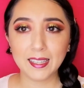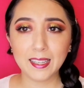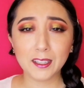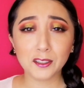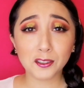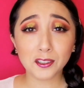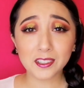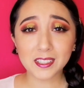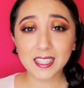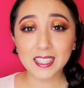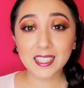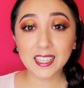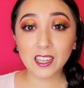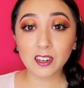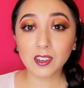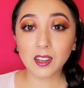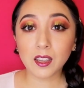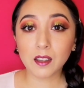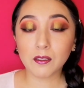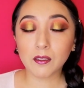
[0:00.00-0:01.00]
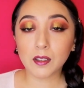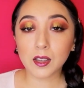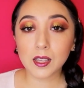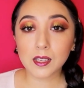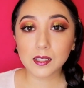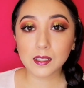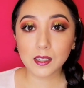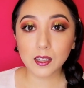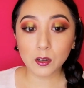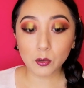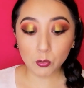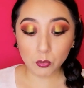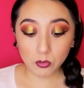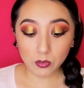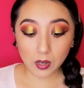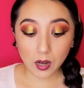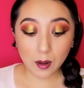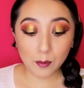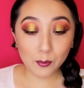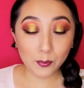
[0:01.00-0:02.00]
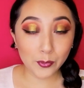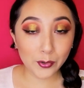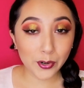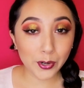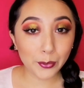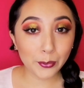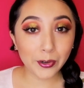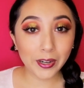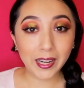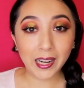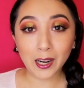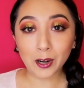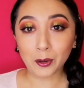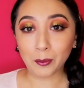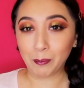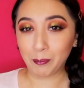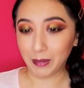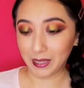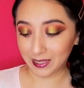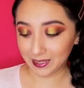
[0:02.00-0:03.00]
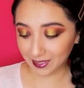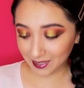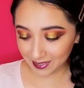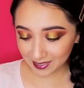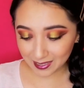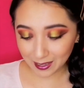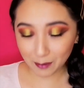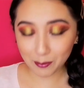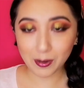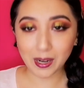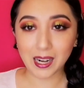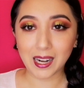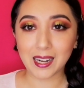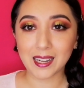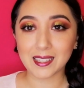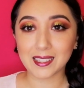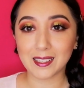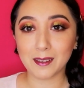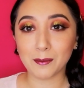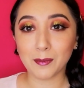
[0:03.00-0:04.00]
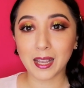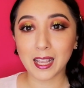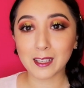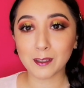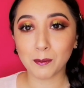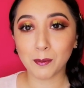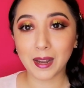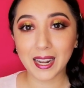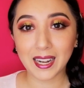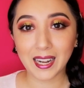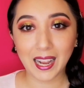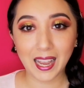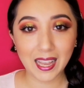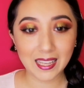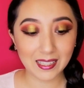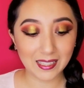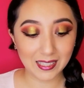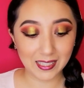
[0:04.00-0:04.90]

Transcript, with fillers: Entonces creo que va a ser una muy buena competencia para las demás marcas.